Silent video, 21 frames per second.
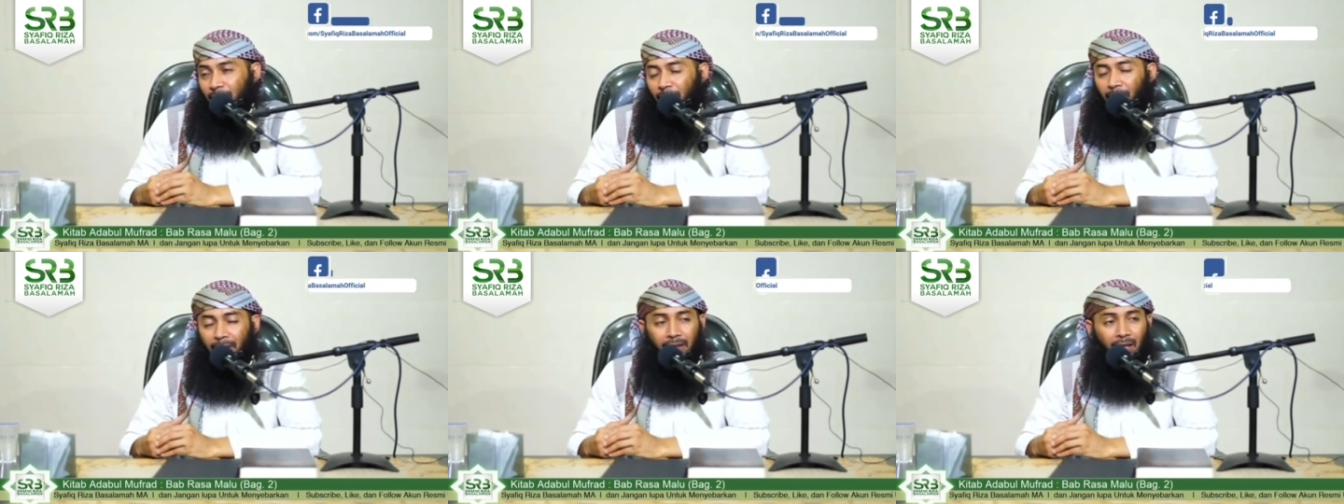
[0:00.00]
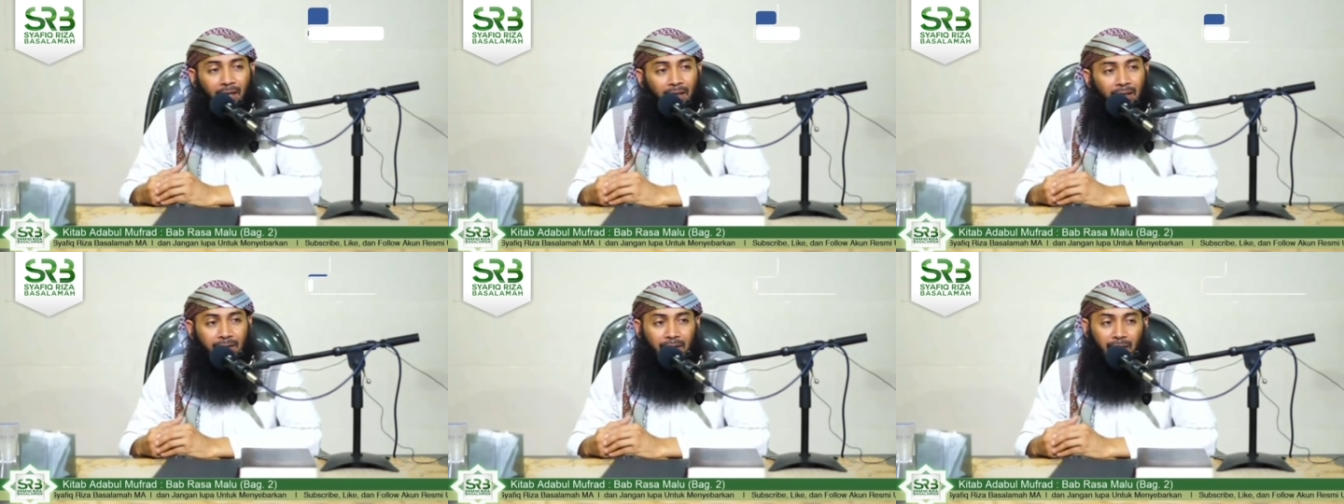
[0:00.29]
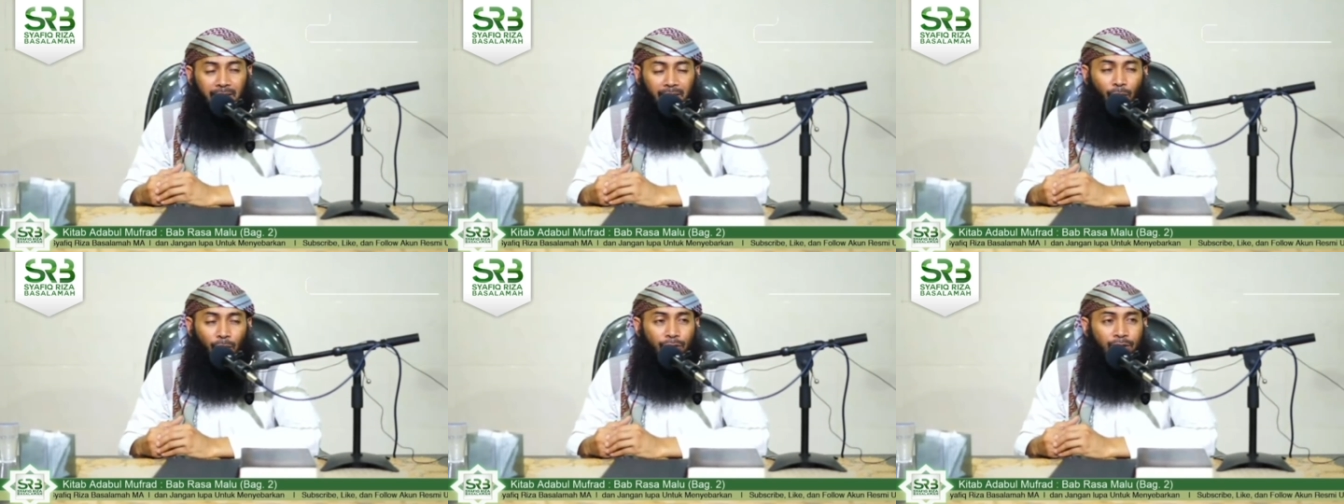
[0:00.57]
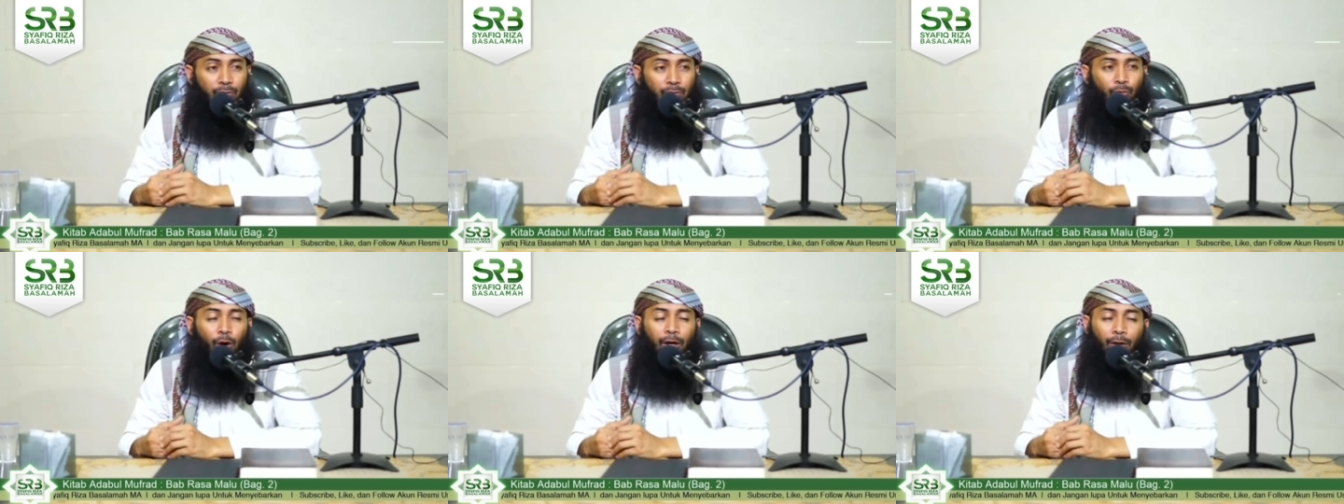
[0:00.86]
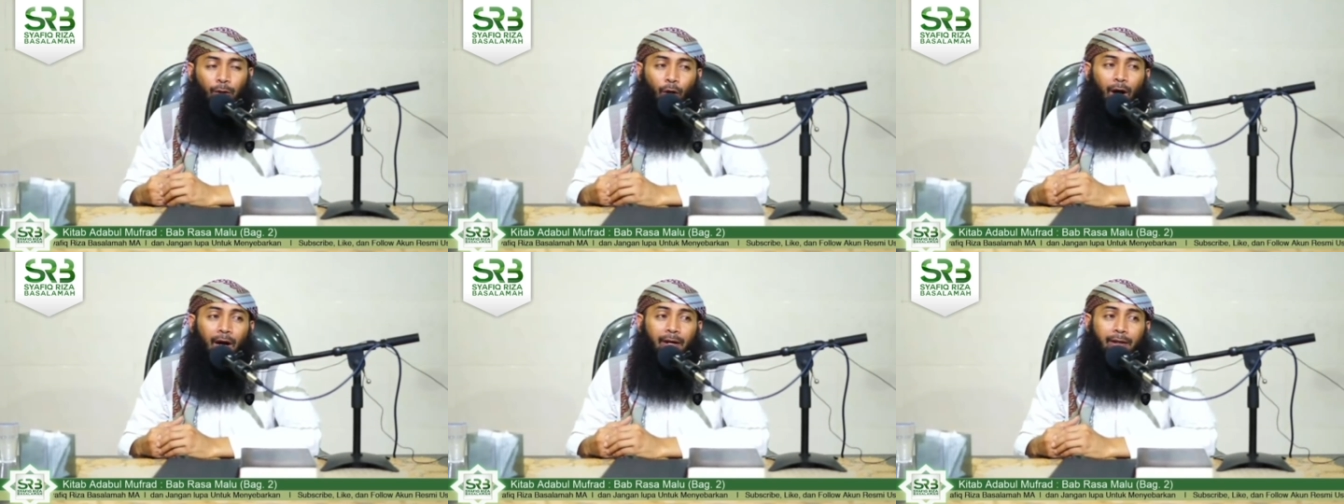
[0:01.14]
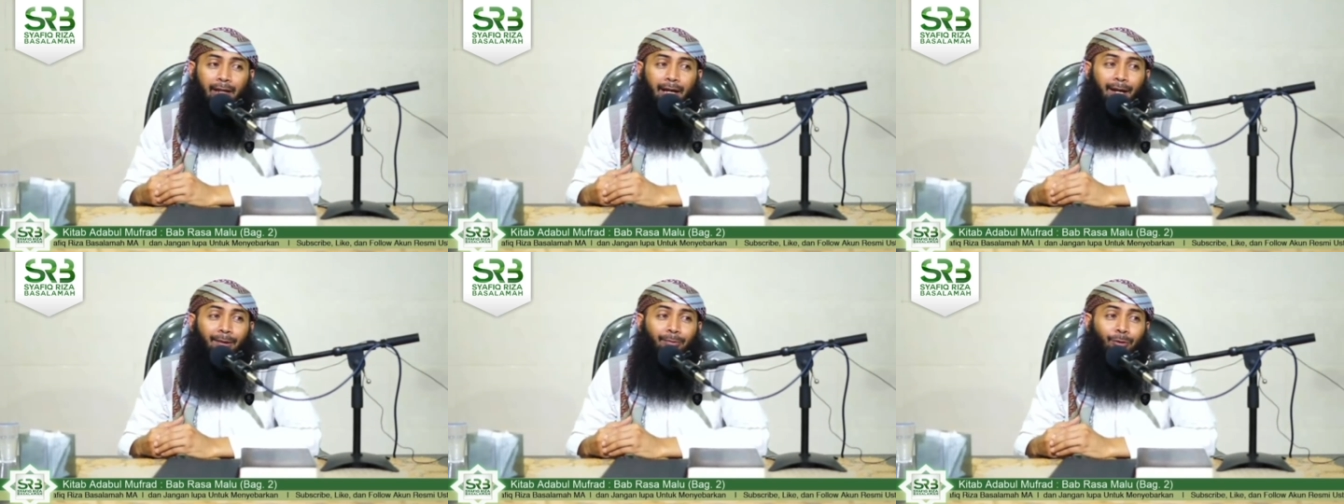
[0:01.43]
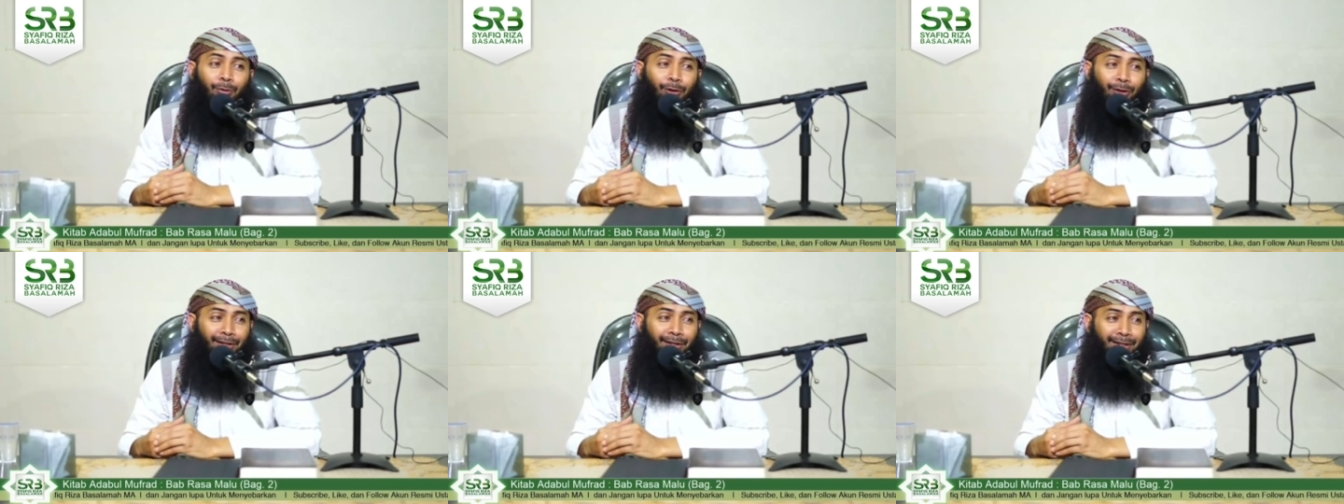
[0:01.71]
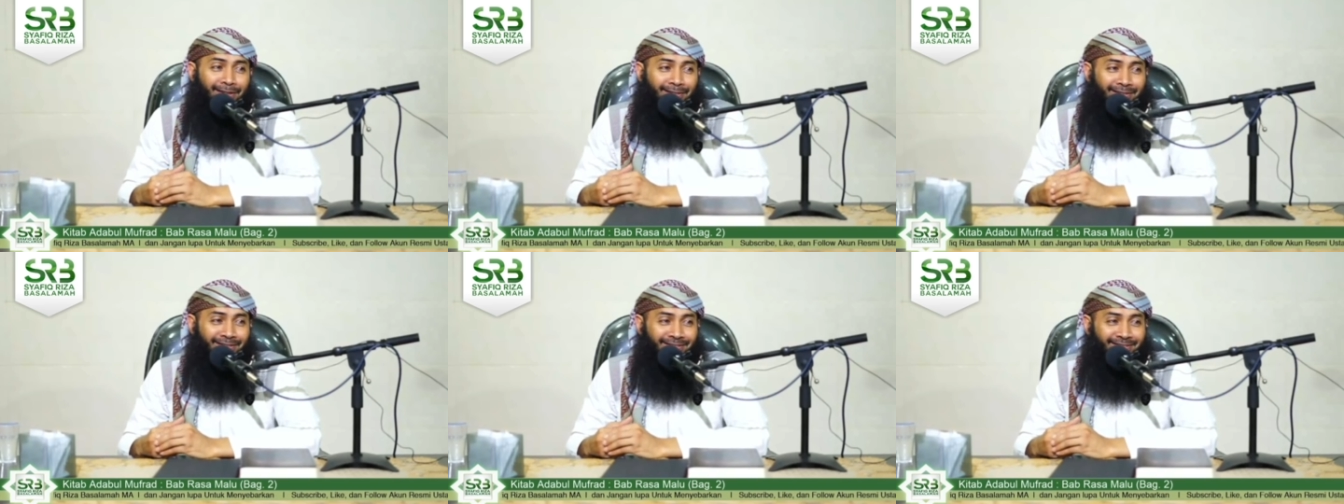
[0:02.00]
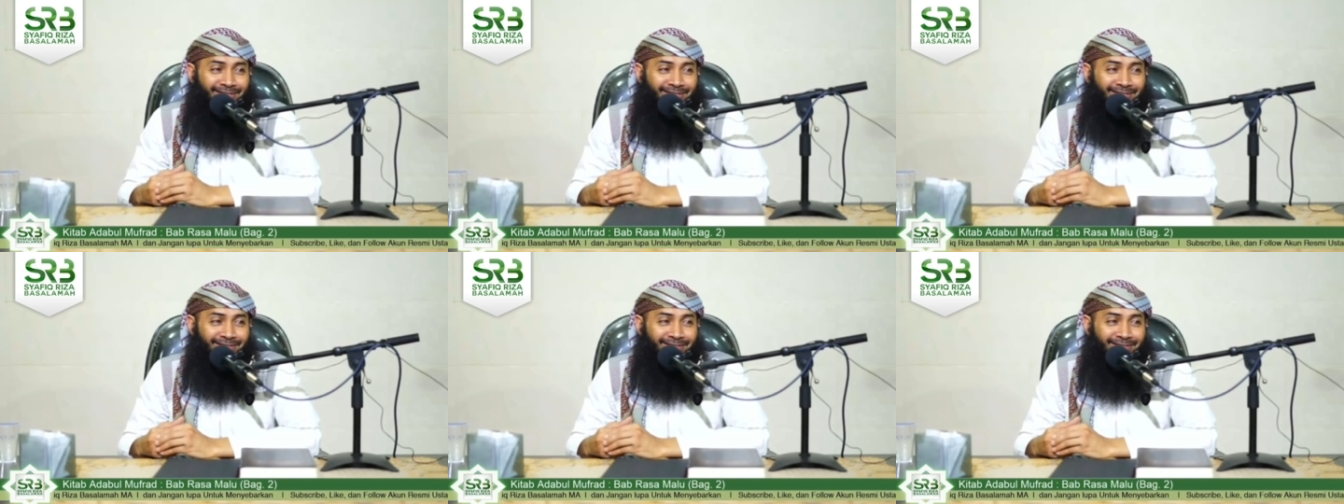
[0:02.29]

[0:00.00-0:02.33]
padahal kita tahu semua doa dikabulkan